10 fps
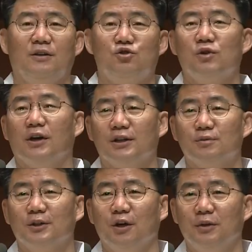중요한
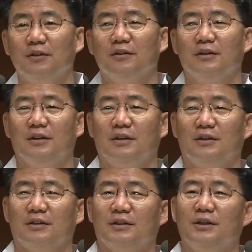것은 뭐냐면
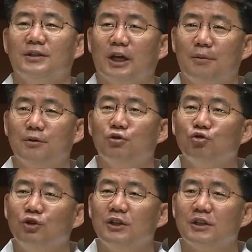그 사람이
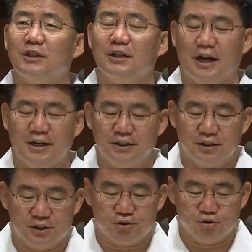누구인지를 아는
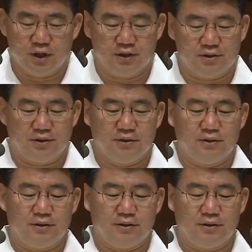것이 중요하죠.